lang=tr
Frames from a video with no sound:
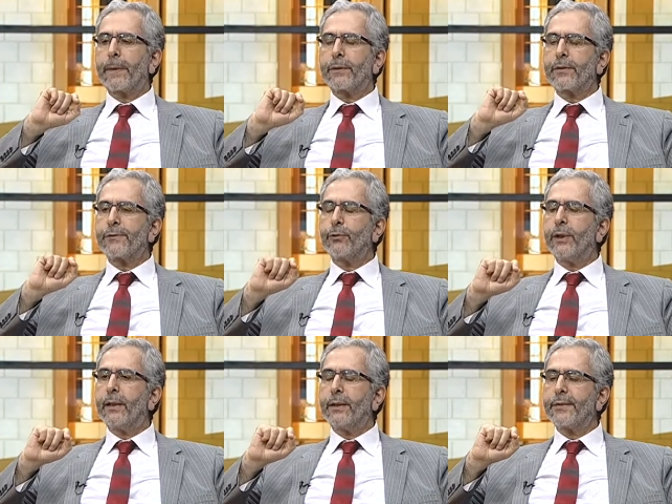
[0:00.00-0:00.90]

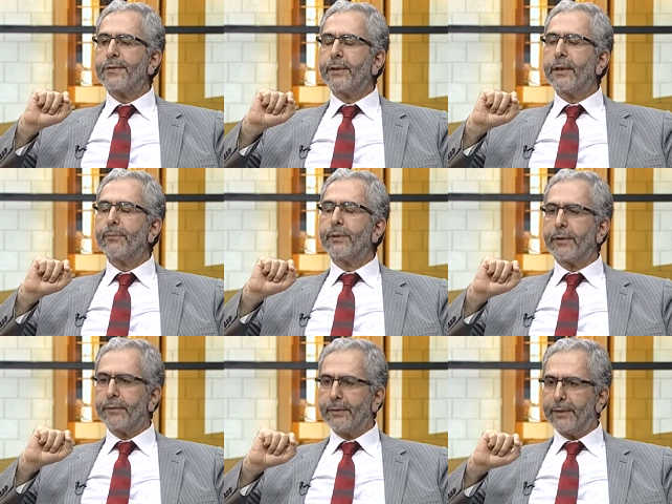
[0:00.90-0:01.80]
Resulullah Aleyhisselam
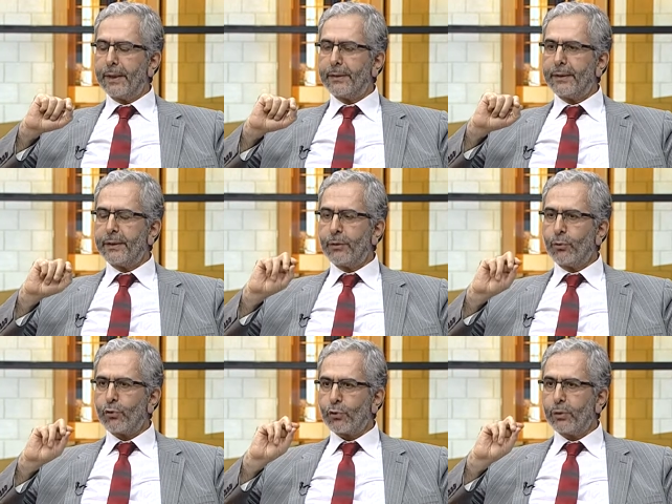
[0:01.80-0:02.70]
tarafından
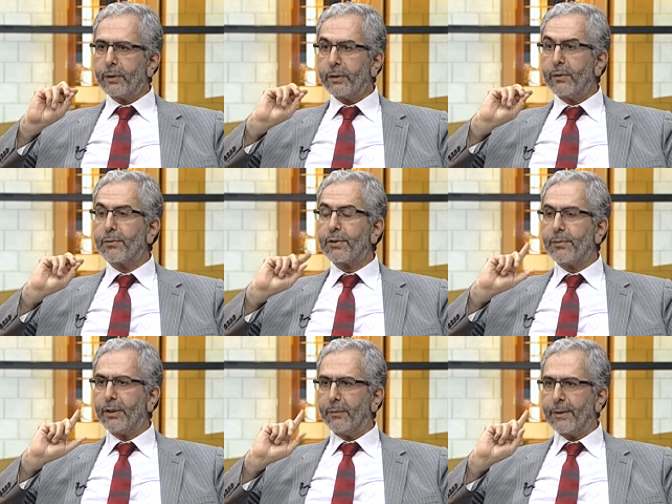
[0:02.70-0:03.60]
2-3 gün
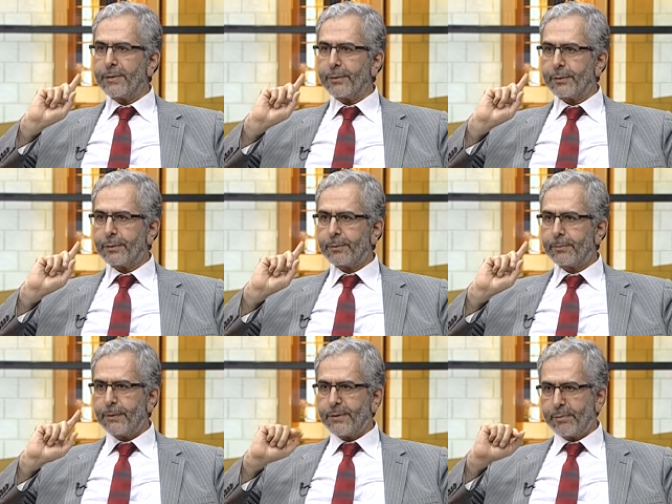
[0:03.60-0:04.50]
kılınmış bir namazdır.
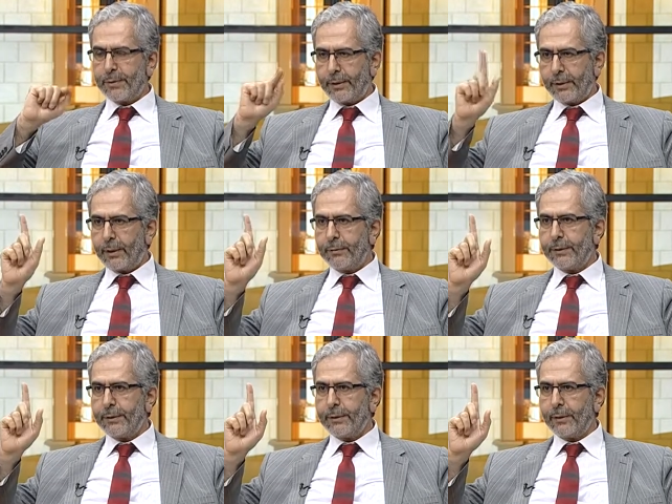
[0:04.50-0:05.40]
İsmi
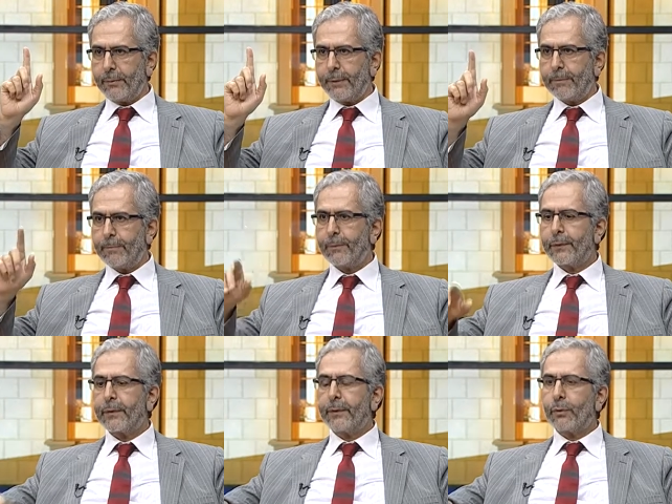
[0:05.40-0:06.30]
teravih değil ama
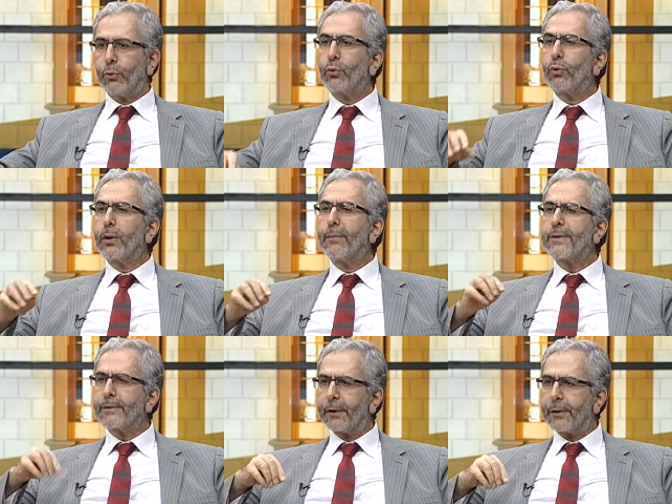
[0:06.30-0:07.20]

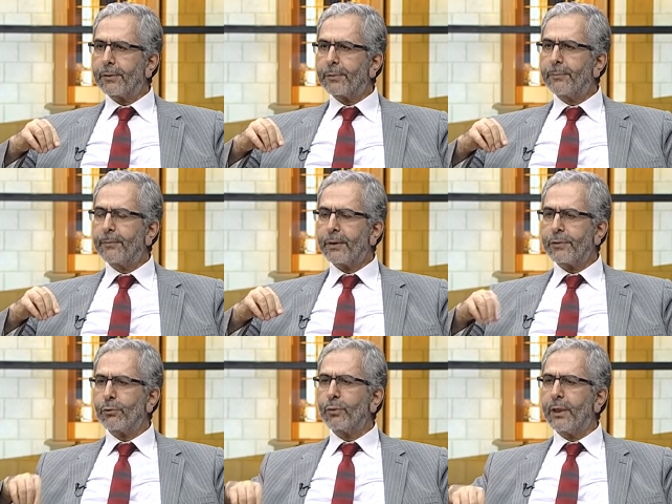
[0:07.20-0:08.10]
uygulaması var
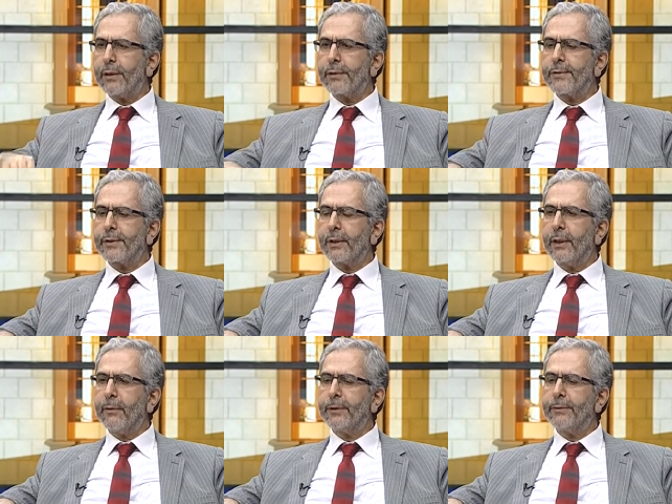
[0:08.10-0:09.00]
Resulullah
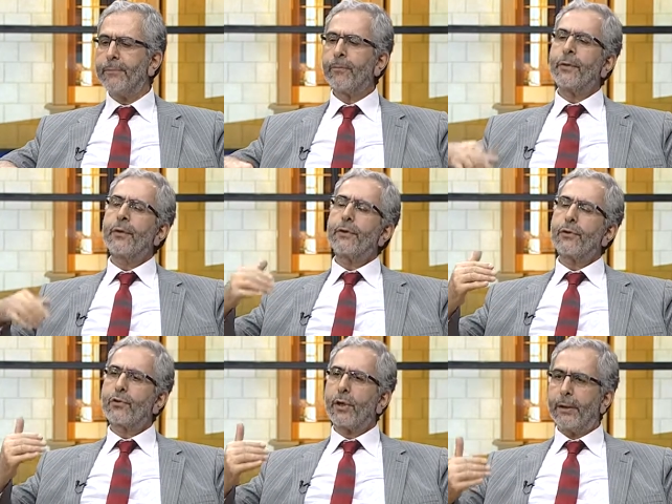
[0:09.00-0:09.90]
Aleyhisselam'ın
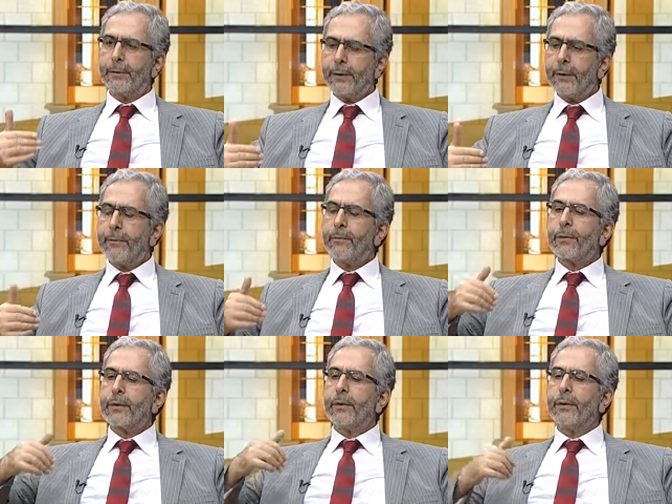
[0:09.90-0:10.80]
dışarıda
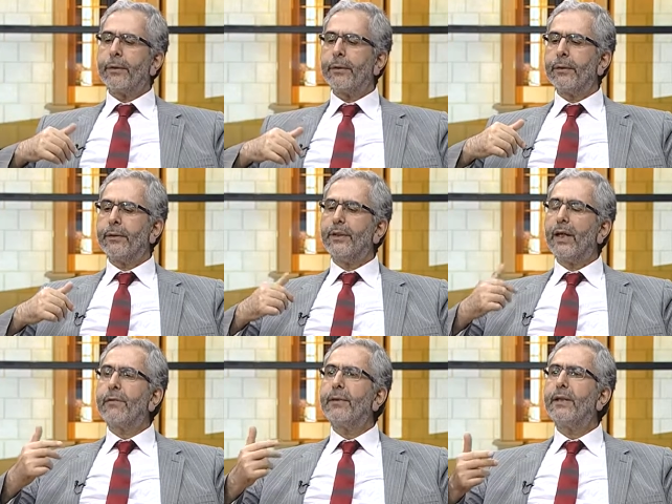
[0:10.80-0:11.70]
e,
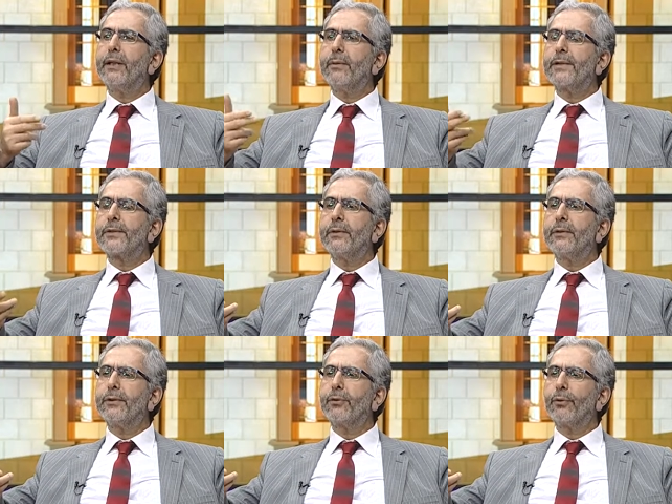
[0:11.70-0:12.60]
nafile namaz
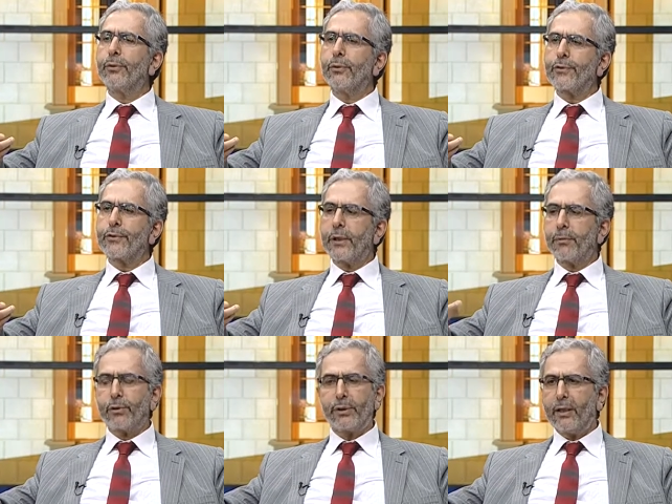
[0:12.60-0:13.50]
kıldığını görüyoruz.
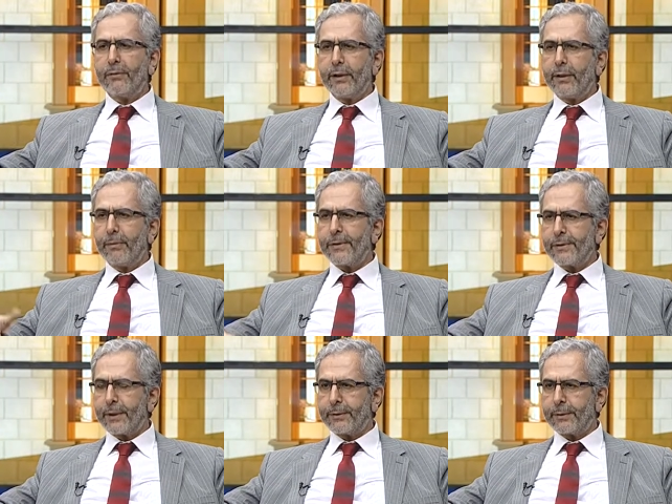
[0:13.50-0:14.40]
Halbuki nafile
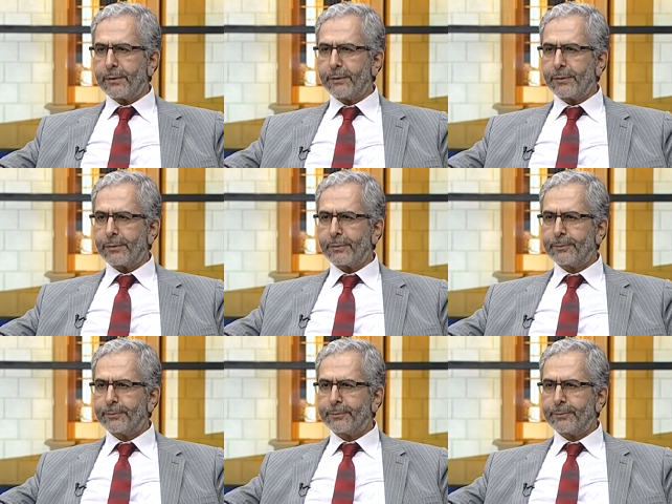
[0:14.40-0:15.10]
namaz nerede kılınır?